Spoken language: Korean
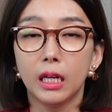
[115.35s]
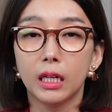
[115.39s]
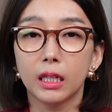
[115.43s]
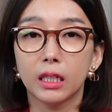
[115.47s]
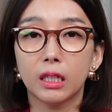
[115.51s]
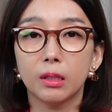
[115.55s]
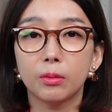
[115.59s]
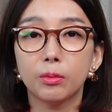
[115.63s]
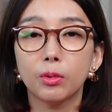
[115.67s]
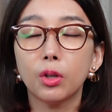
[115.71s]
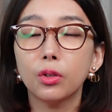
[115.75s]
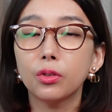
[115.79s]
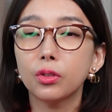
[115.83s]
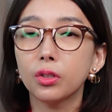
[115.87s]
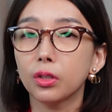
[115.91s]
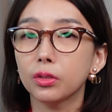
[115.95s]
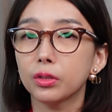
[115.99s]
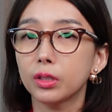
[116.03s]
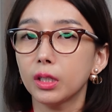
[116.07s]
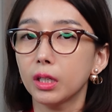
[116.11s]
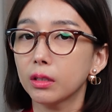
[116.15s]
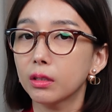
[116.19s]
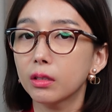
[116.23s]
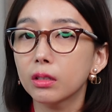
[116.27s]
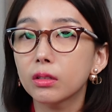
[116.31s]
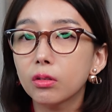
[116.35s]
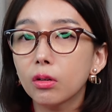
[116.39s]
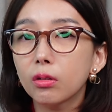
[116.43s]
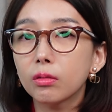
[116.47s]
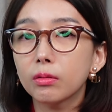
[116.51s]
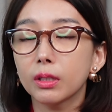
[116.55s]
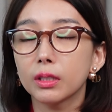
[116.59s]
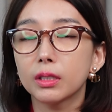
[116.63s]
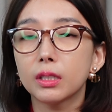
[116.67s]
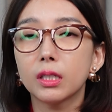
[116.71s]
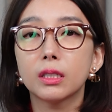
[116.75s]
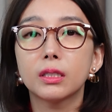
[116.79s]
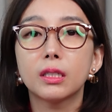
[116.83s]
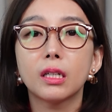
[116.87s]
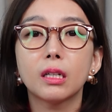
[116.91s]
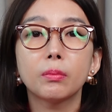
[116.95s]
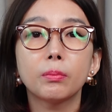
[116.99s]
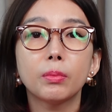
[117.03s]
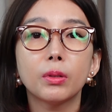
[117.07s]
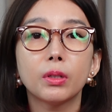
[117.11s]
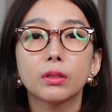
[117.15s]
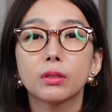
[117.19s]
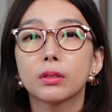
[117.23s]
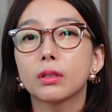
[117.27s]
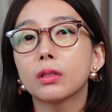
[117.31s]
김건희 여사의 특검과
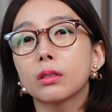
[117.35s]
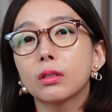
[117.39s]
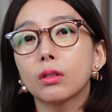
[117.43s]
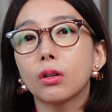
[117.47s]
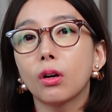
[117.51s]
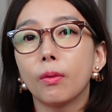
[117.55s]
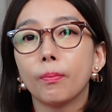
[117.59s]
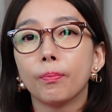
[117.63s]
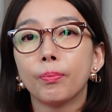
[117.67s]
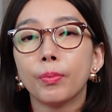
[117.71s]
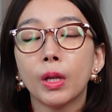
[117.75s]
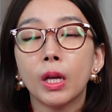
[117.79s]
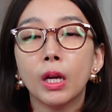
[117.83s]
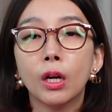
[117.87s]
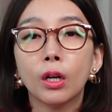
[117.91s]
최상병 특검